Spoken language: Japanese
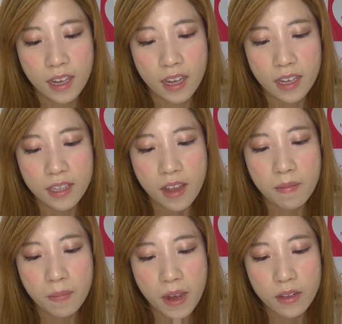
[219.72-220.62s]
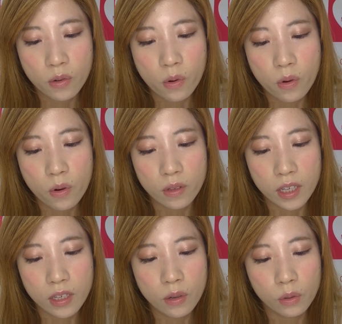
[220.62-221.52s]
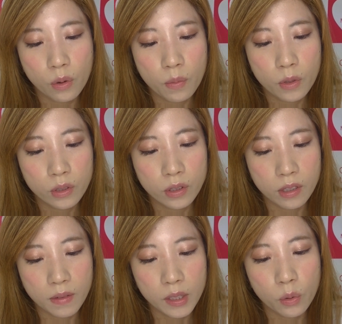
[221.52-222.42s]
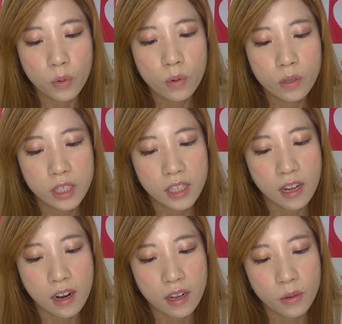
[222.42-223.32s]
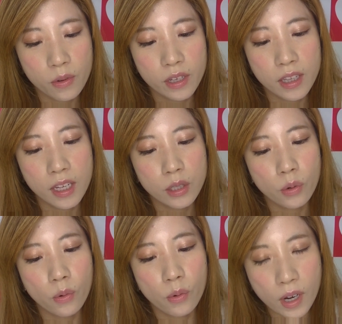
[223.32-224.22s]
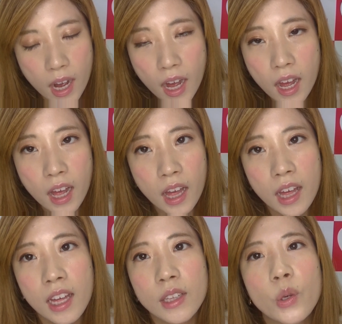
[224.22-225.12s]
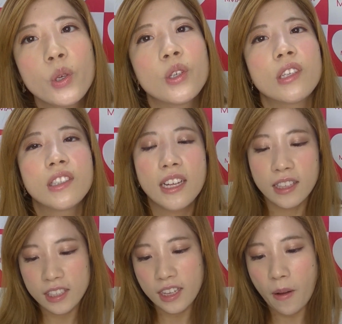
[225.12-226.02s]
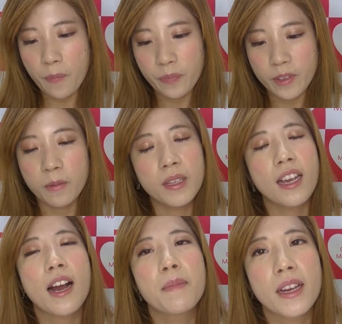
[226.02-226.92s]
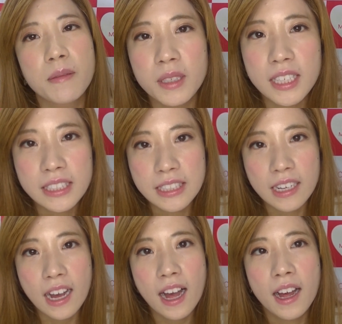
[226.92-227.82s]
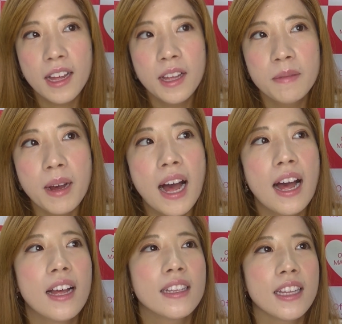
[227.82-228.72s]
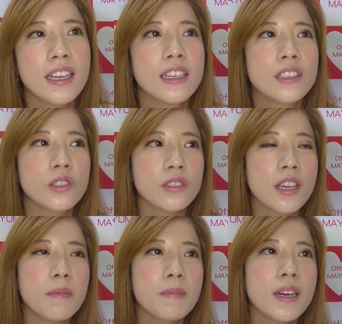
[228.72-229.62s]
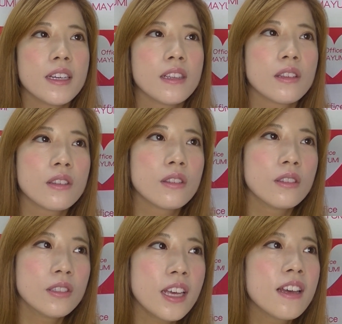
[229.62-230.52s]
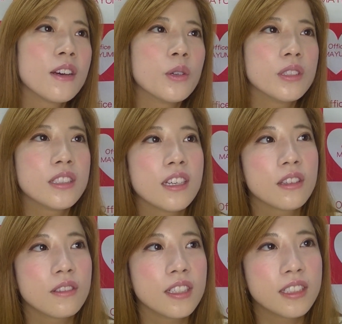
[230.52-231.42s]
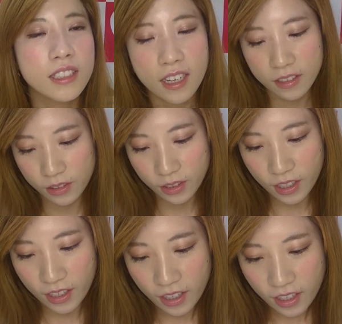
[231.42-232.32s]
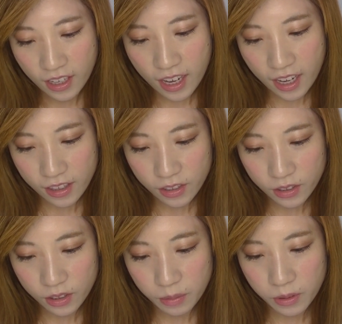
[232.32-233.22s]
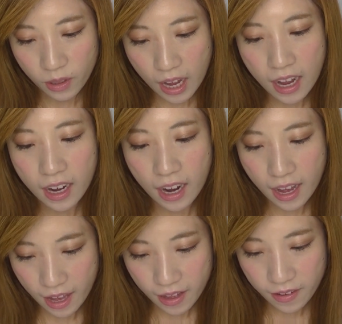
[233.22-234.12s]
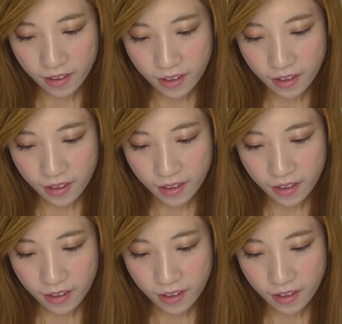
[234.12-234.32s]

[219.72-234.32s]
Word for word: えー、先輩の心に火を灯すにはどうしたらよいでしょうかという相談でしたすいませんカミカミでしたがまあねちょっと先輩のね教えとは違うあの自分の考え